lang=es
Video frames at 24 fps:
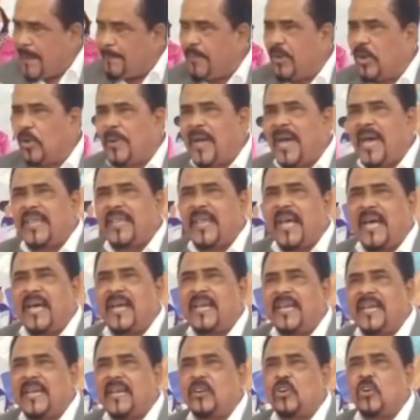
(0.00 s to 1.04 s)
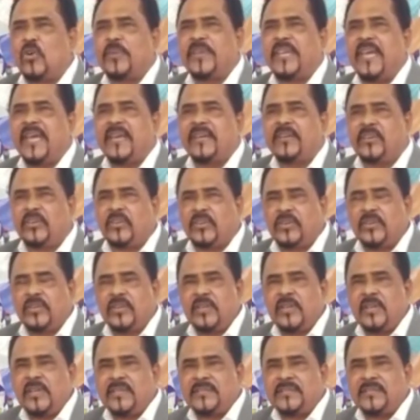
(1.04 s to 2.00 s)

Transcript: aprobada en el gobierno